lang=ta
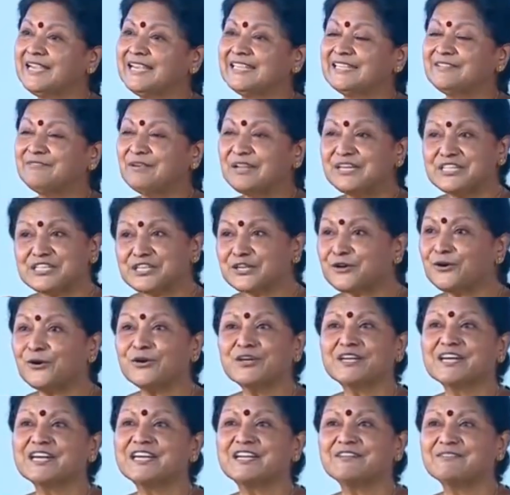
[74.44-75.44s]
இந்த வெற்றி
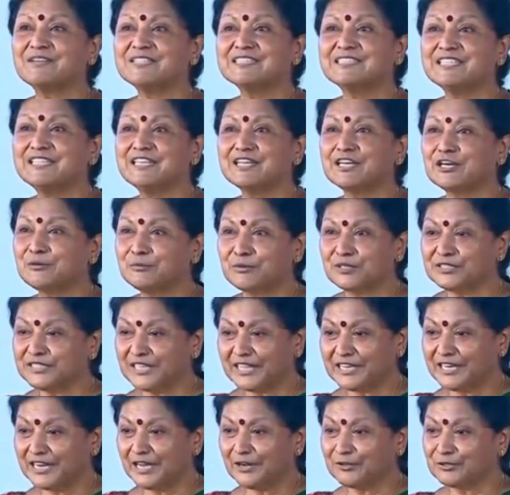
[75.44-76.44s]
கோட்டுக்கிட்ட வந்து நிற்கும் பொழுது
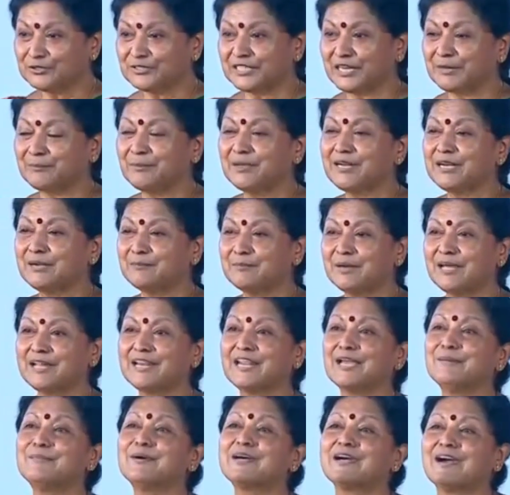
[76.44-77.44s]
என்னாகும் தெரியுமா நம்மள
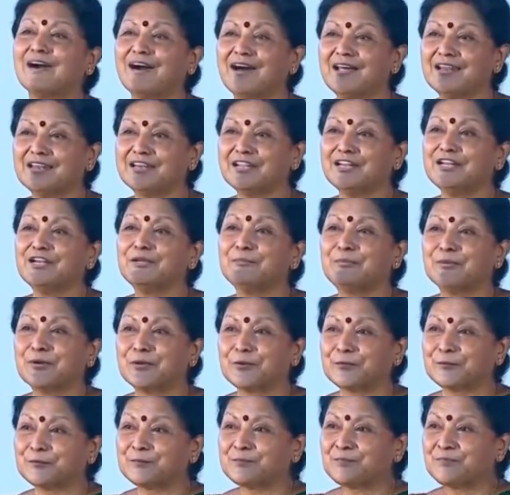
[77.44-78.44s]
அறியாமல் கால் நின்று
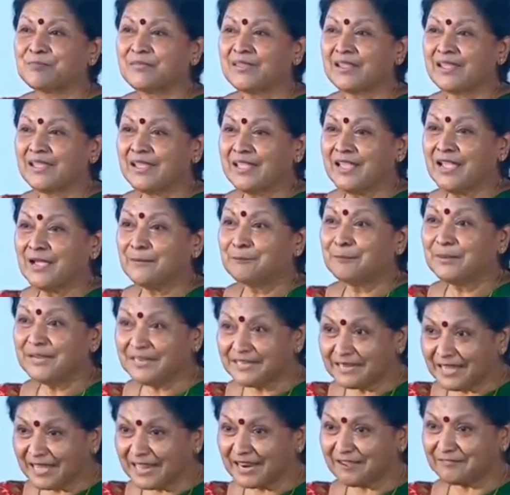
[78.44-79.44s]
போயிடும்
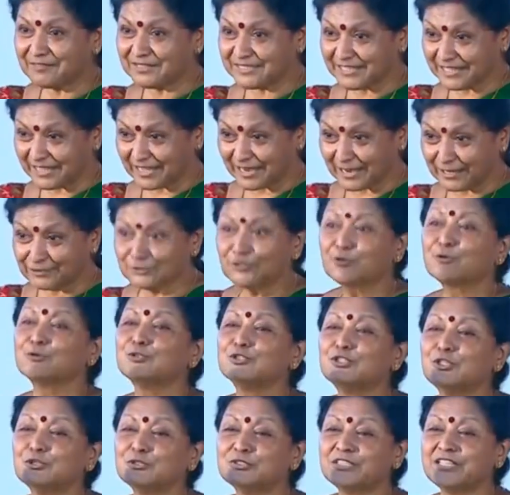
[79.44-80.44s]
பின்னால் வந்து யாராவது ஒரு
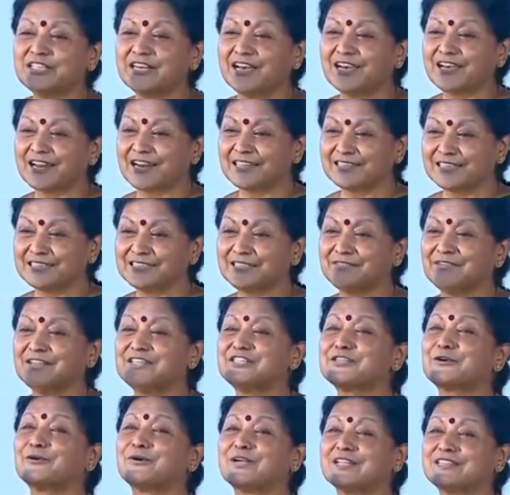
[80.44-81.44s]
உந்து உந்தினாங்கன்னா தான் இந்த
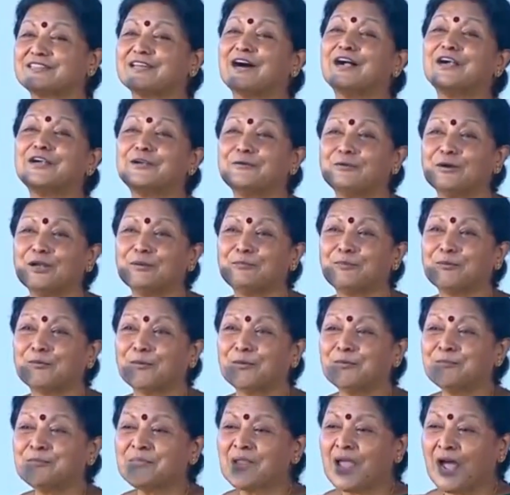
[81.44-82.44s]
வெற்றி கோட்டை தாண்டி உள்ளே
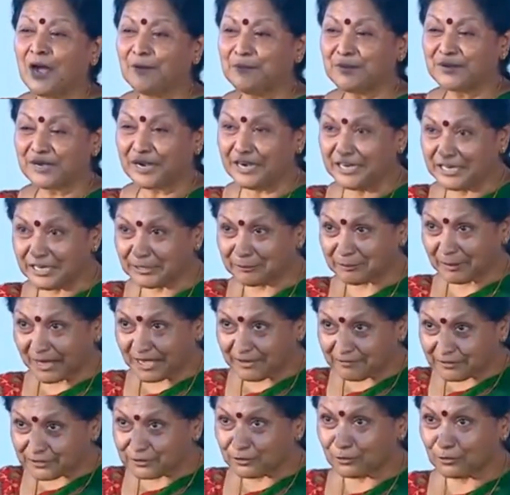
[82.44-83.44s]
போவோம் அப்போ ரெண்டு
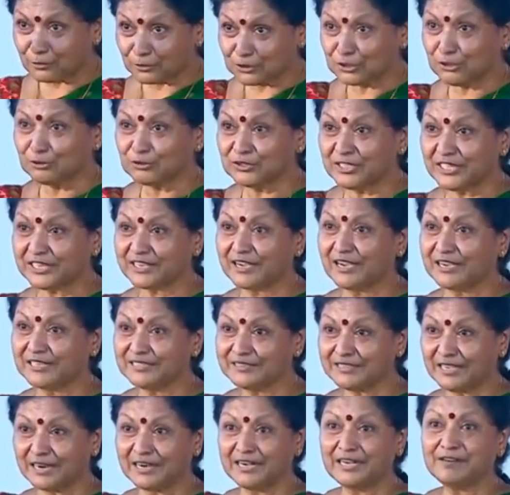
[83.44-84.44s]
பேர் வந்து ஒரு உந்து உந்தி இருக்காங்க
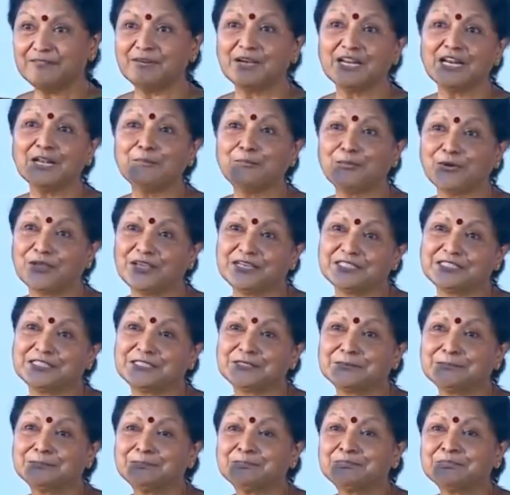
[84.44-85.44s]
தாண்டி வெளியில் போயாச்சு